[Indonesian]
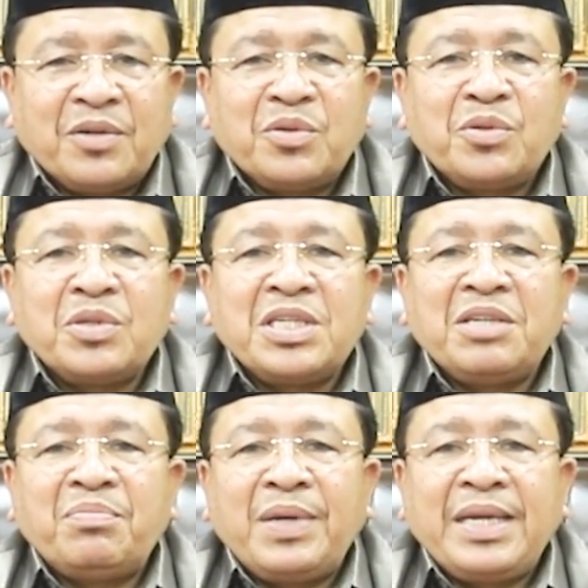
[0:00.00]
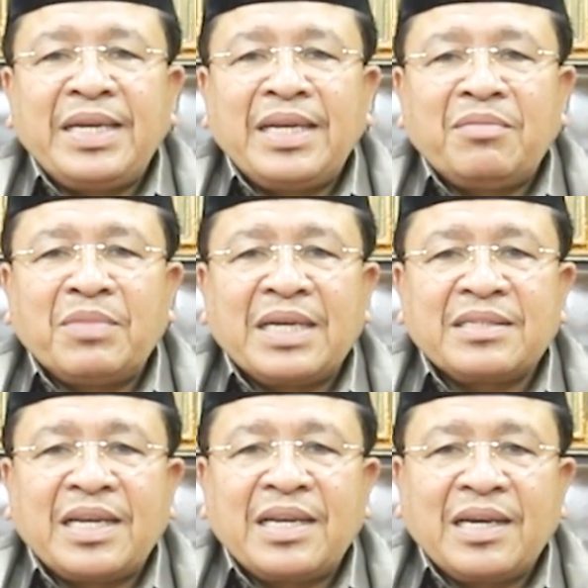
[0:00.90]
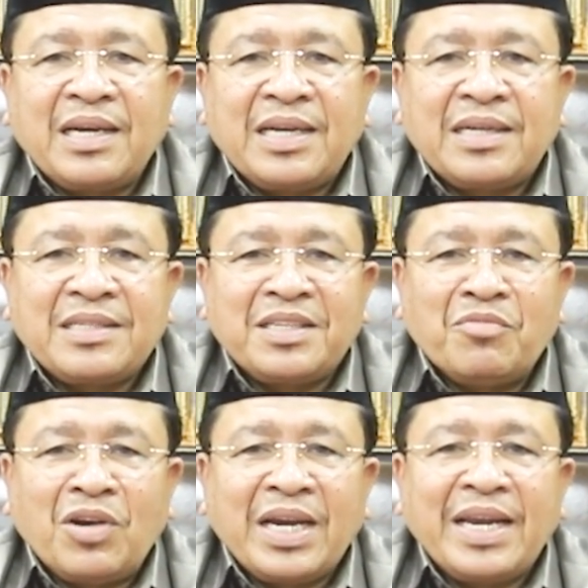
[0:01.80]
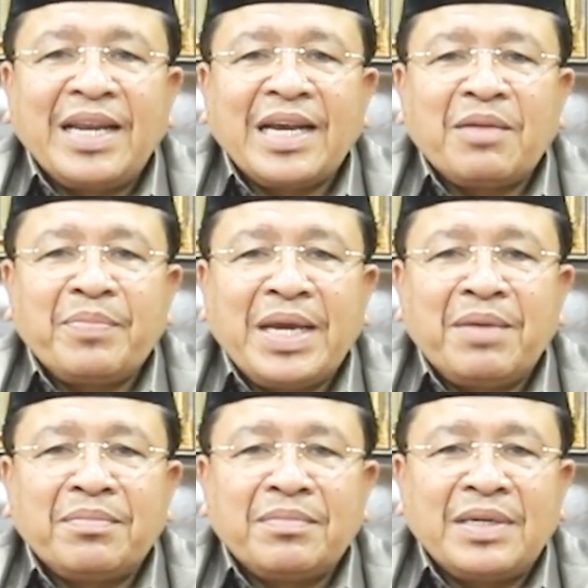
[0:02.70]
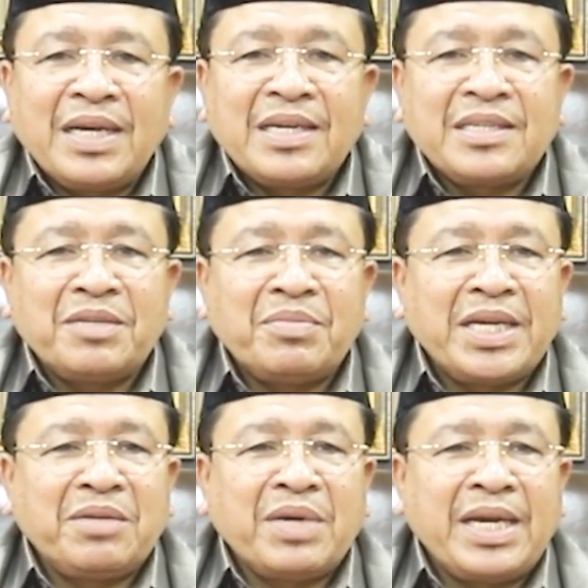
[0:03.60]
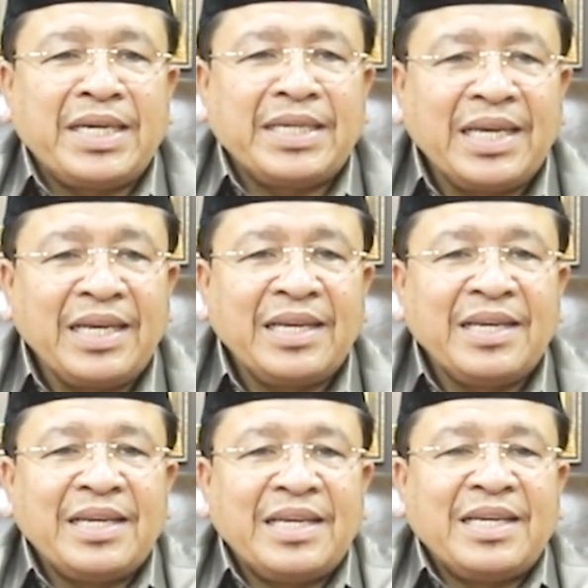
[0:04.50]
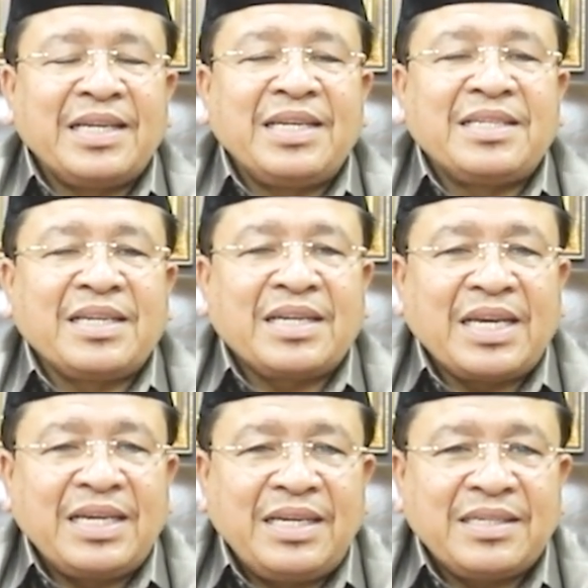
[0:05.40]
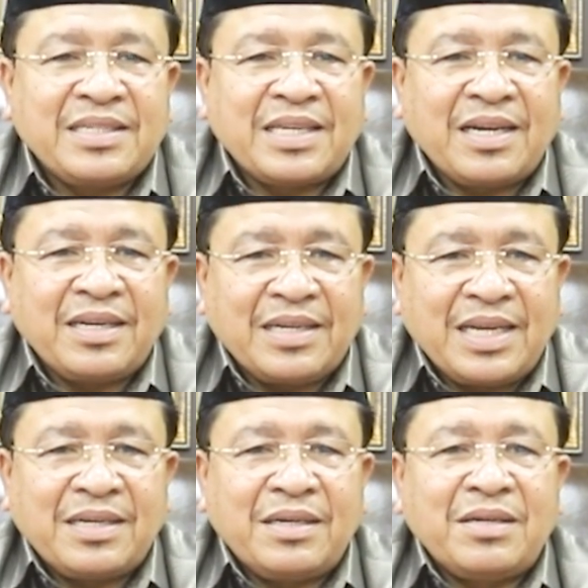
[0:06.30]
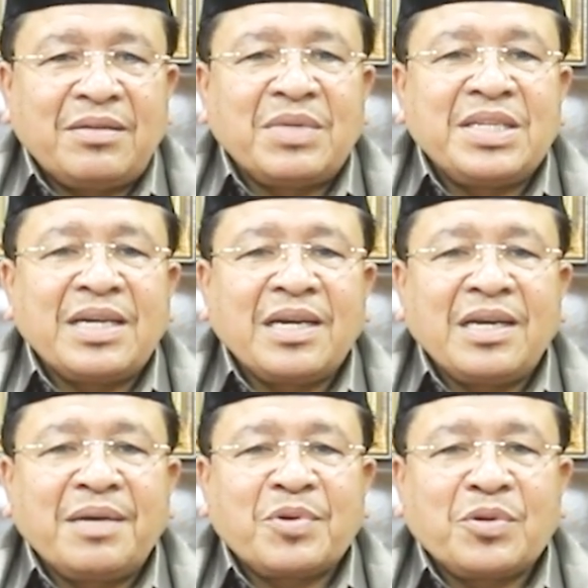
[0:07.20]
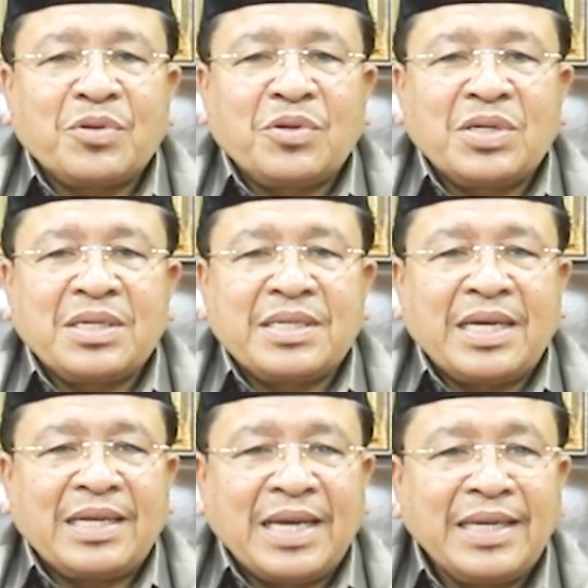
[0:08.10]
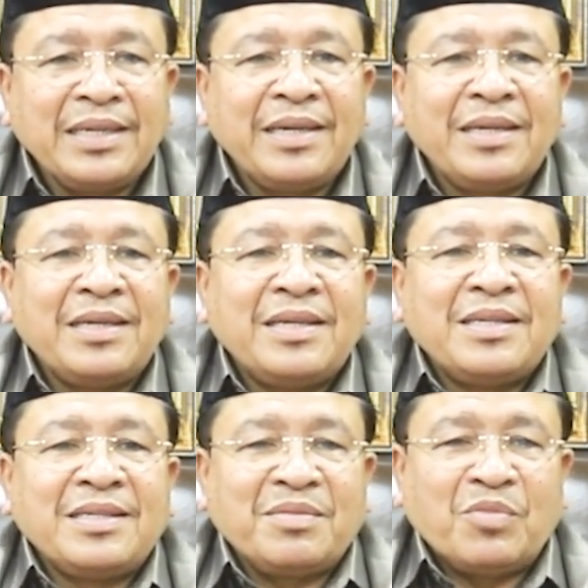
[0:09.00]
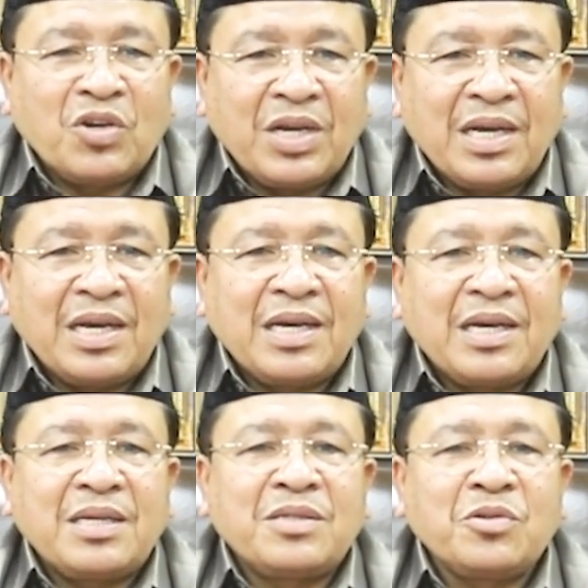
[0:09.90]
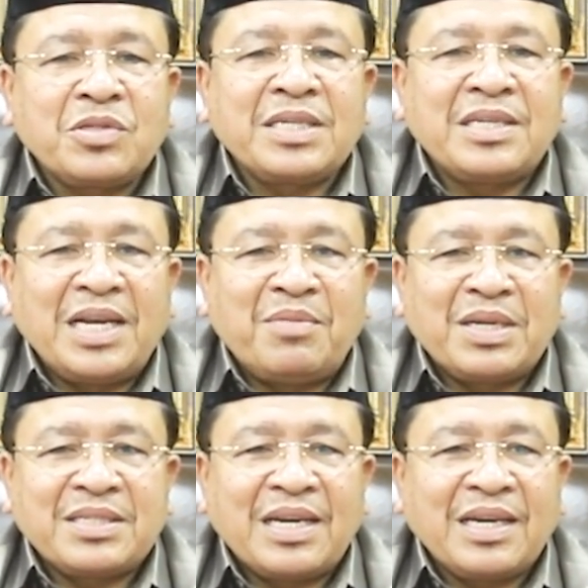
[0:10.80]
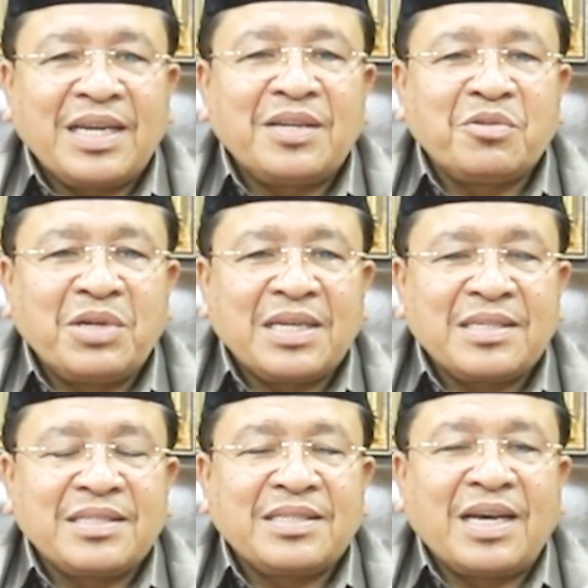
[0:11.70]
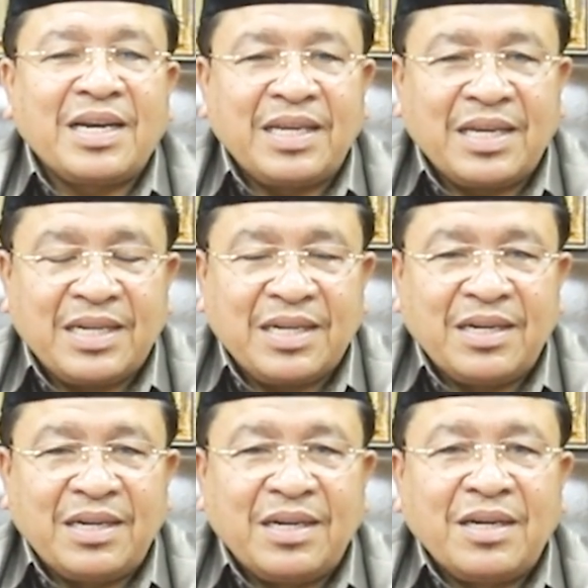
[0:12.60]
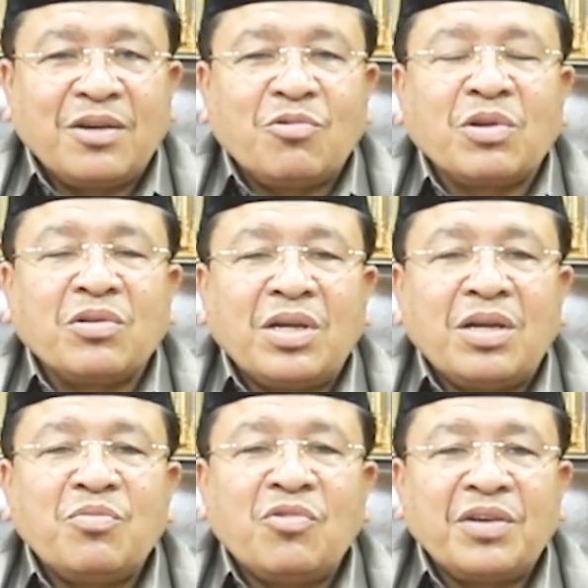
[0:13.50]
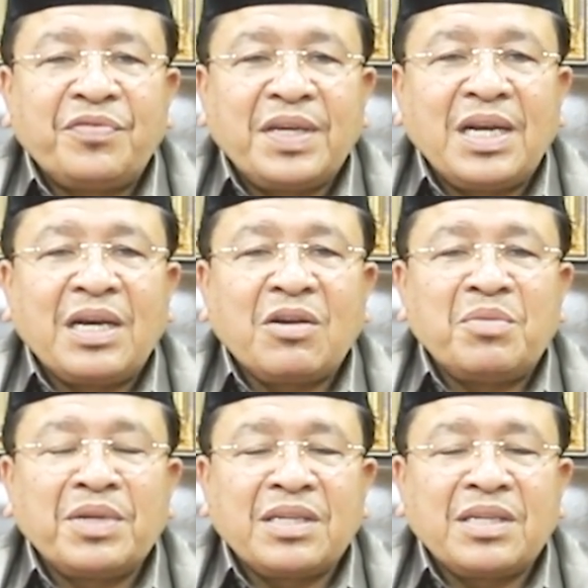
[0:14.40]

untuk disiplin melaksanakan semua agenda KPM dengan sebaik-baiknya disertai secara ketat menjaga protokol kesehatan. Semoga sukses dalam melaksanakan tugas sehari-hari. Wallahul muwaffiq ila